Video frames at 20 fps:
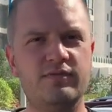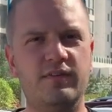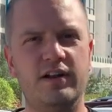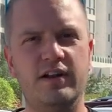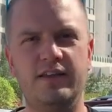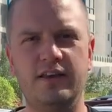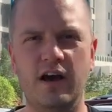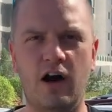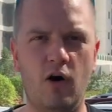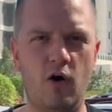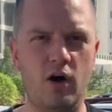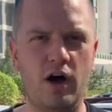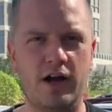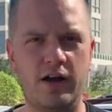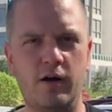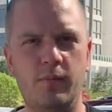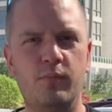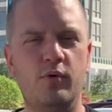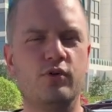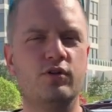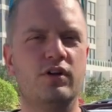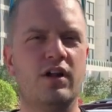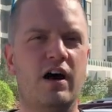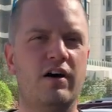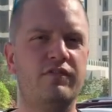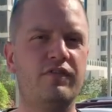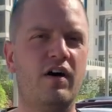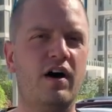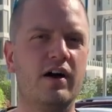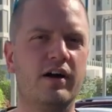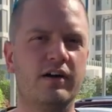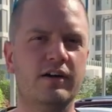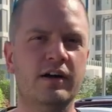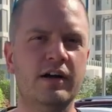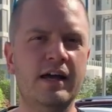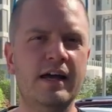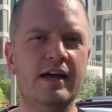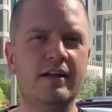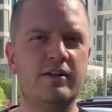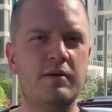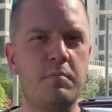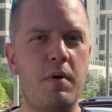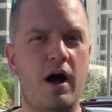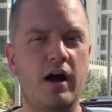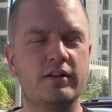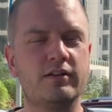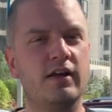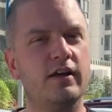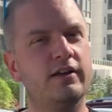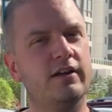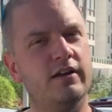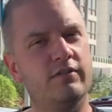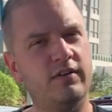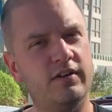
weil hier auch Angebot und Nachfrage den Markt regiert.